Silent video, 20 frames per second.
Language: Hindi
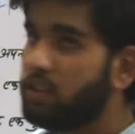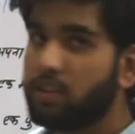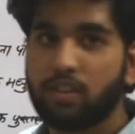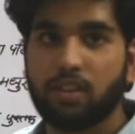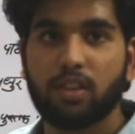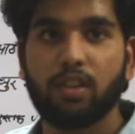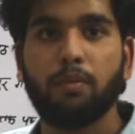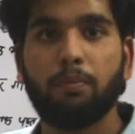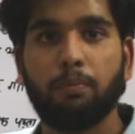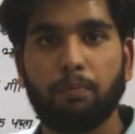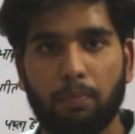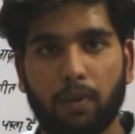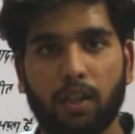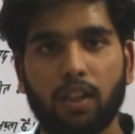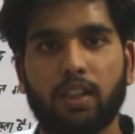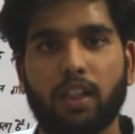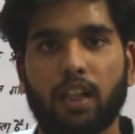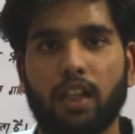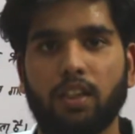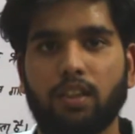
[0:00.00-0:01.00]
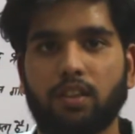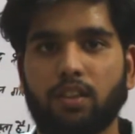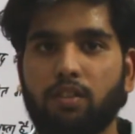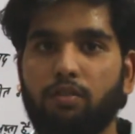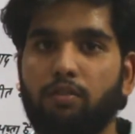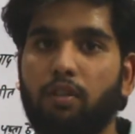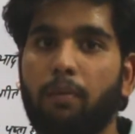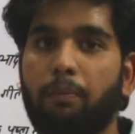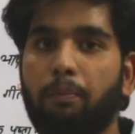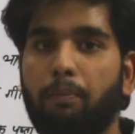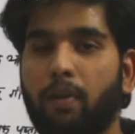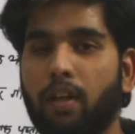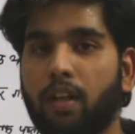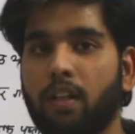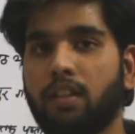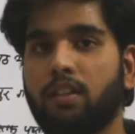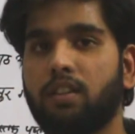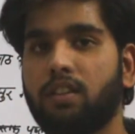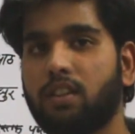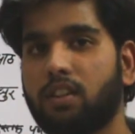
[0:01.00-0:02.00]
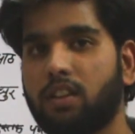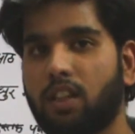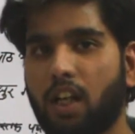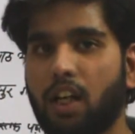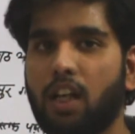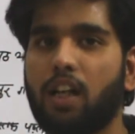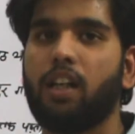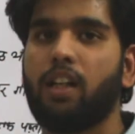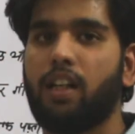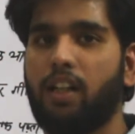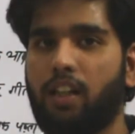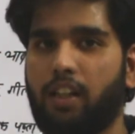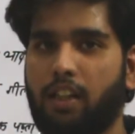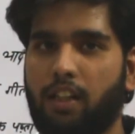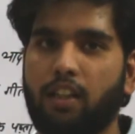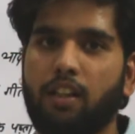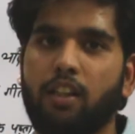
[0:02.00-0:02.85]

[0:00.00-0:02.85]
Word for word: सिंपल टेंस है वह पढ़ता है